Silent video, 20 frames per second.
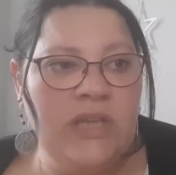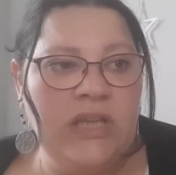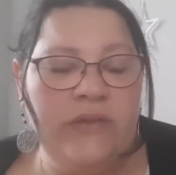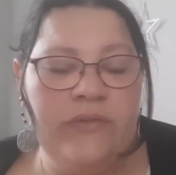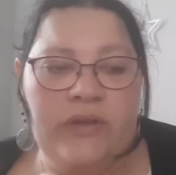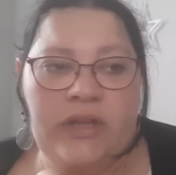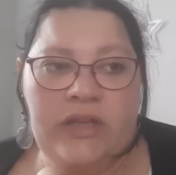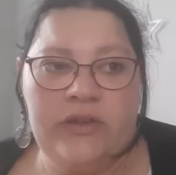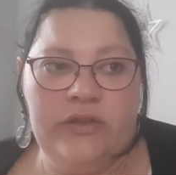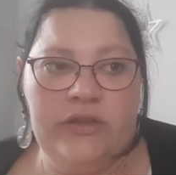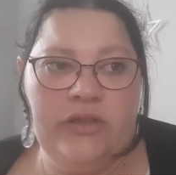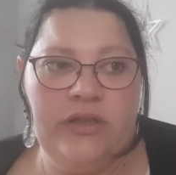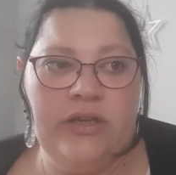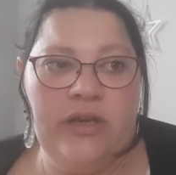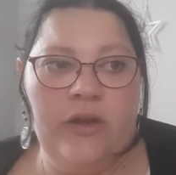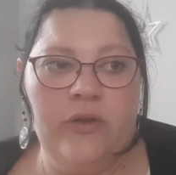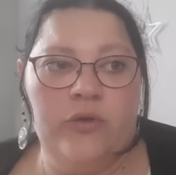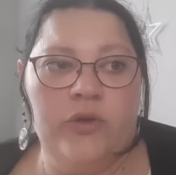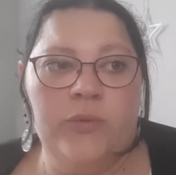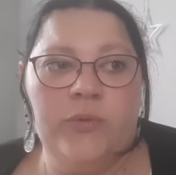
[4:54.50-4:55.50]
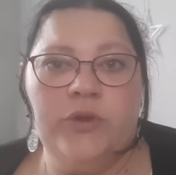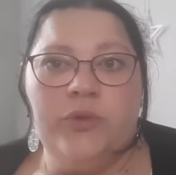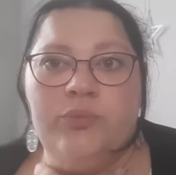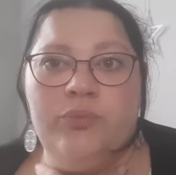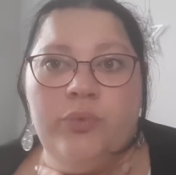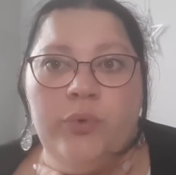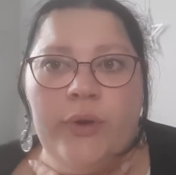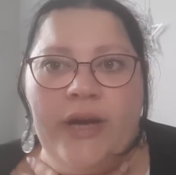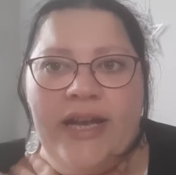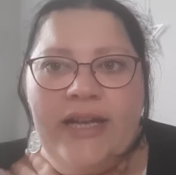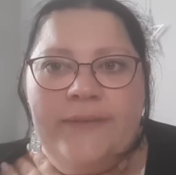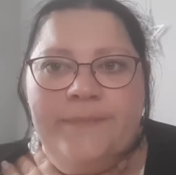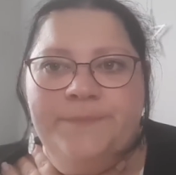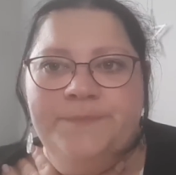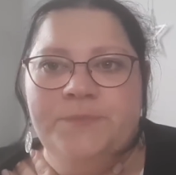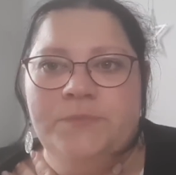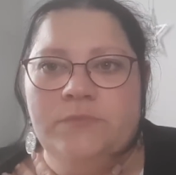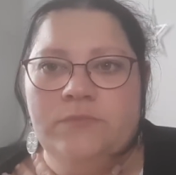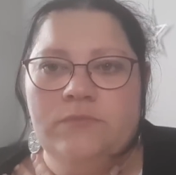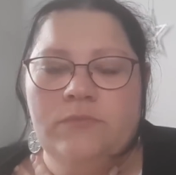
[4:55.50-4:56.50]
Il faudra que je en commande pour elle.
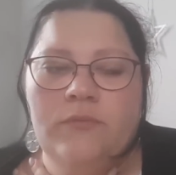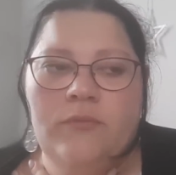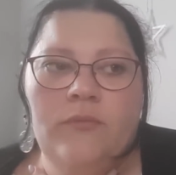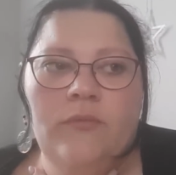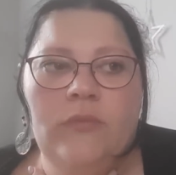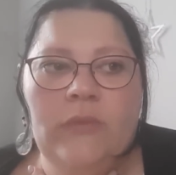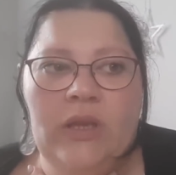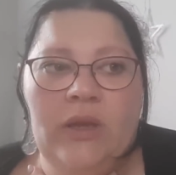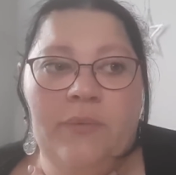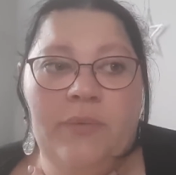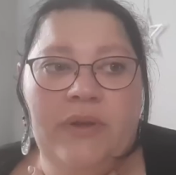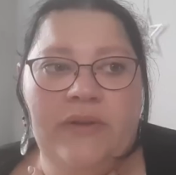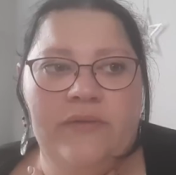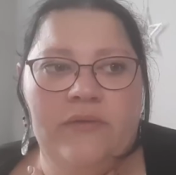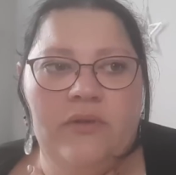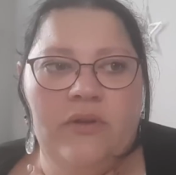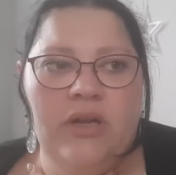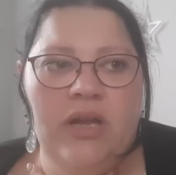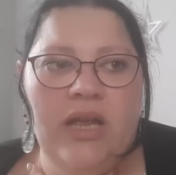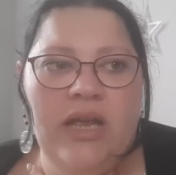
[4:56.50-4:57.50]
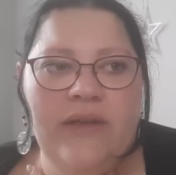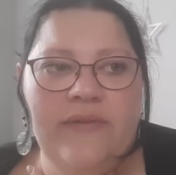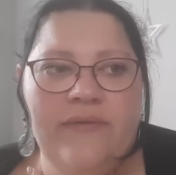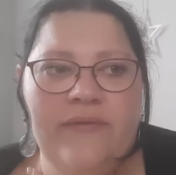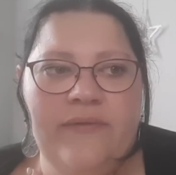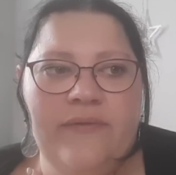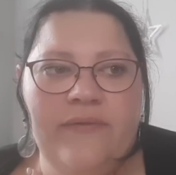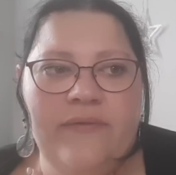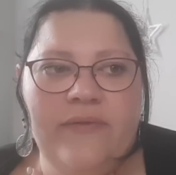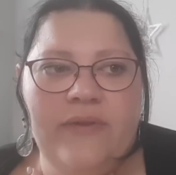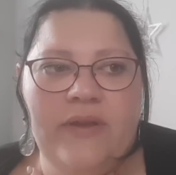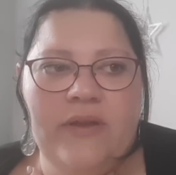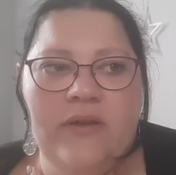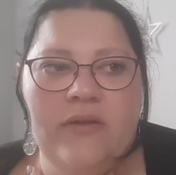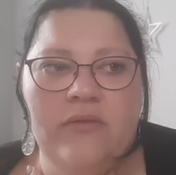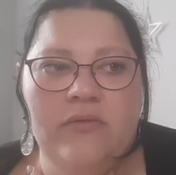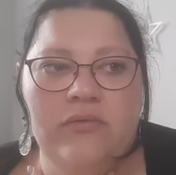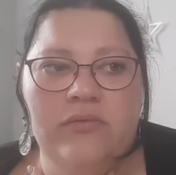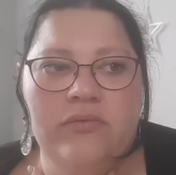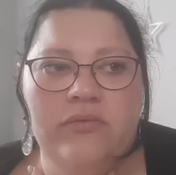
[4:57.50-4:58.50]
Parce que là, elle
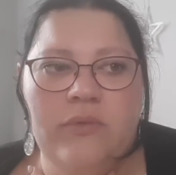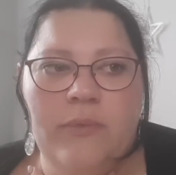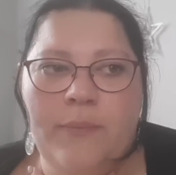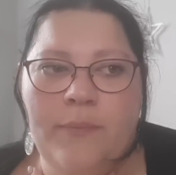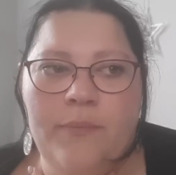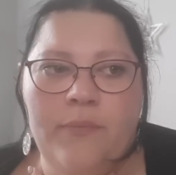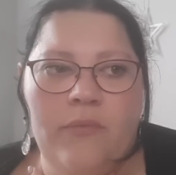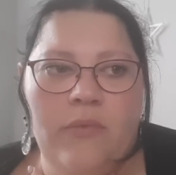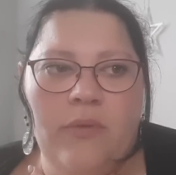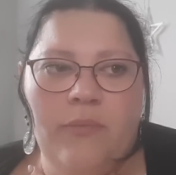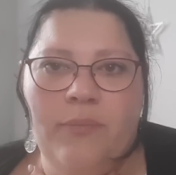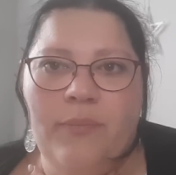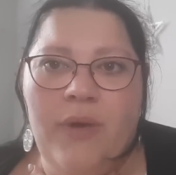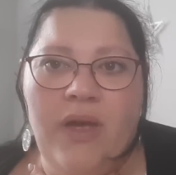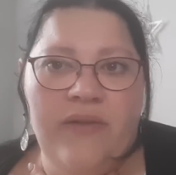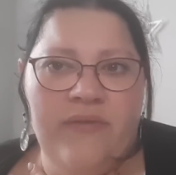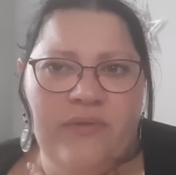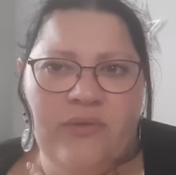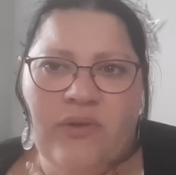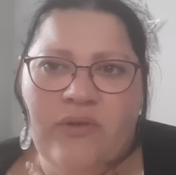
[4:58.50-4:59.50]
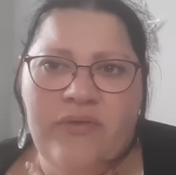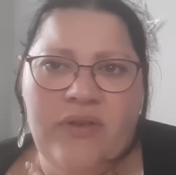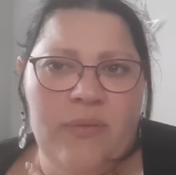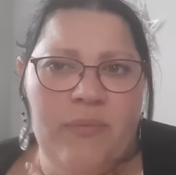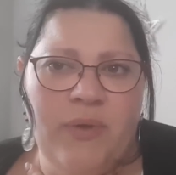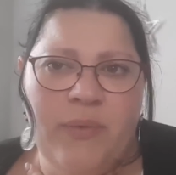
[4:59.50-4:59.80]
fait. Euh, même, elle doit faire